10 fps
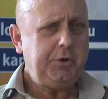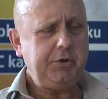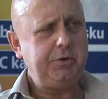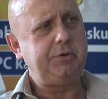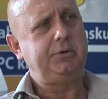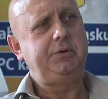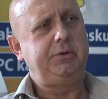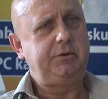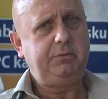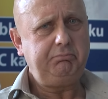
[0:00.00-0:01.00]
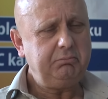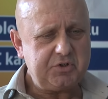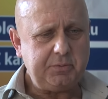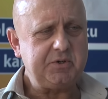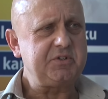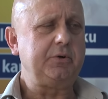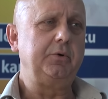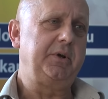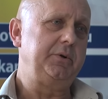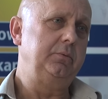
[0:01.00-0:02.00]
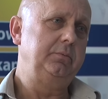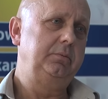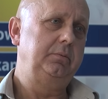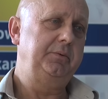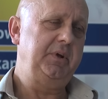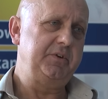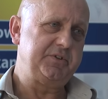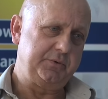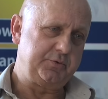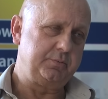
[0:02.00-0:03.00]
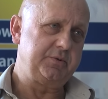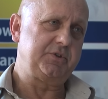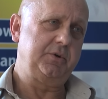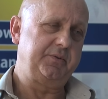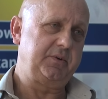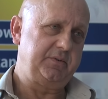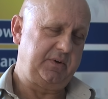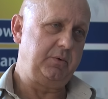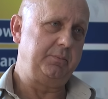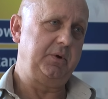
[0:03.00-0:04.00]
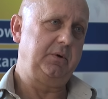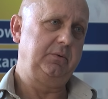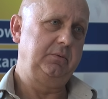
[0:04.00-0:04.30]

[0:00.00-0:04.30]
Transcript: nie, nie, nie, nie, Można powiedzieć z całego kraju. Najwięcej osób ze Śląska, Zagłębia,